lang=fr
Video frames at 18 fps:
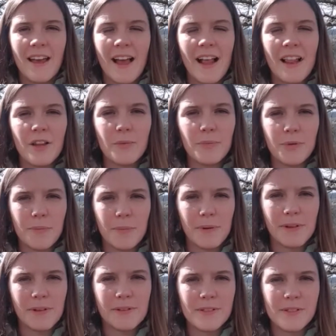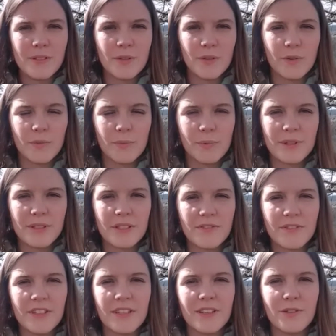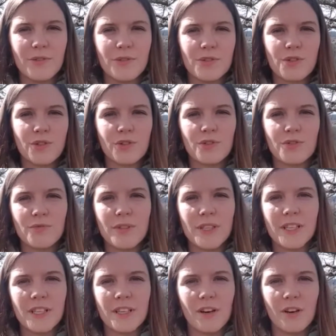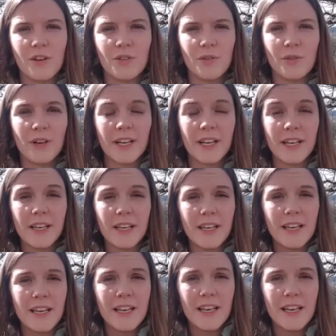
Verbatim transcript: Hello Pupils, une petite vidéo aujourd'hui en anglais